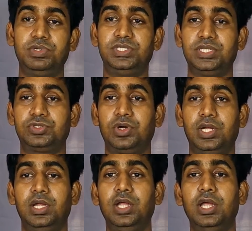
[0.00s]
বিজনেস
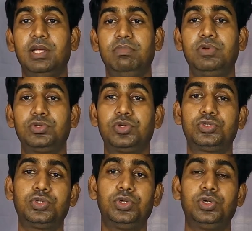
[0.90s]
করে বিভিন্ন
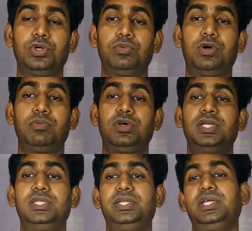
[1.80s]
শস্য ফল
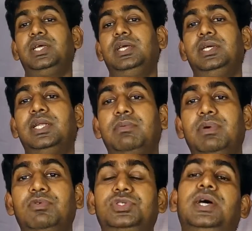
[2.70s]
ফলাদি এনার
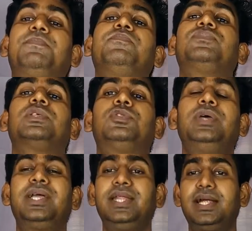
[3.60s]
ব্যবসা তো
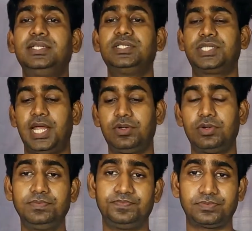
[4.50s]
এখানে একটা জিনিস খেয়াল
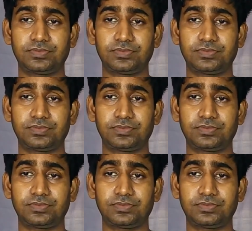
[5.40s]
করুন